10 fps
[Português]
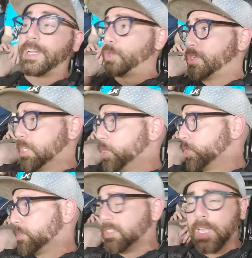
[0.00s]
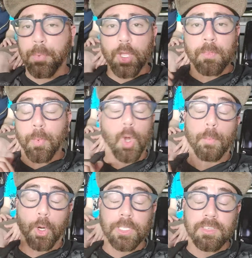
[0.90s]
A torcida, inclusive, está
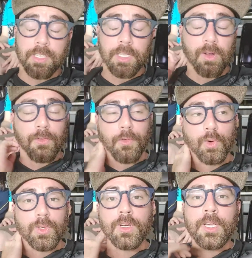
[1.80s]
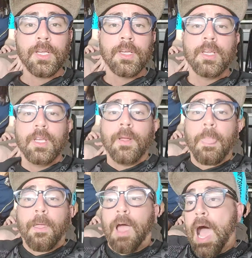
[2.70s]
protestando ao
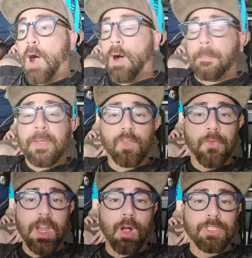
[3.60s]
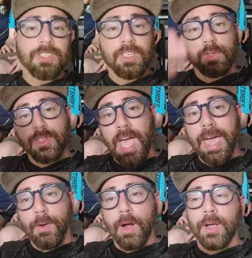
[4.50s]
fundo. Ao apito final de Santos
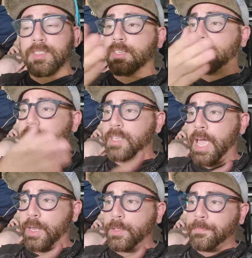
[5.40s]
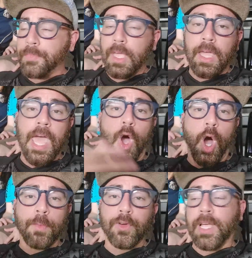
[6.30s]
0, Água Santa 0. É
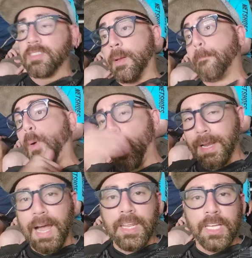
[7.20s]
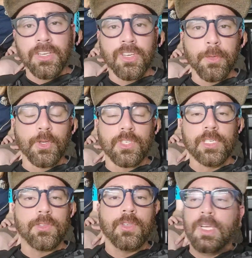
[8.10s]
óbvio que essa porcaria de time do
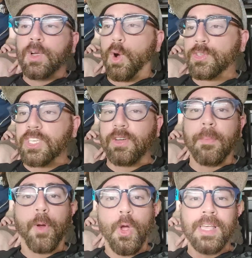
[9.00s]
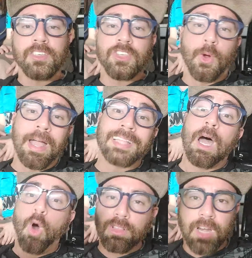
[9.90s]
Santos conseguiu a proeza de não ganhar
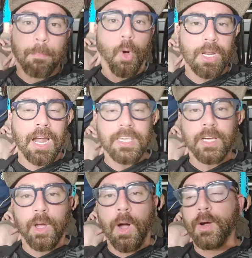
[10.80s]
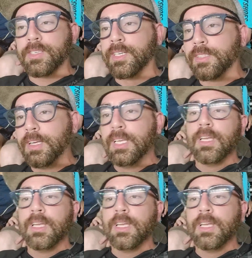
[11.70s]
da outra porcaria que é o Água Santa.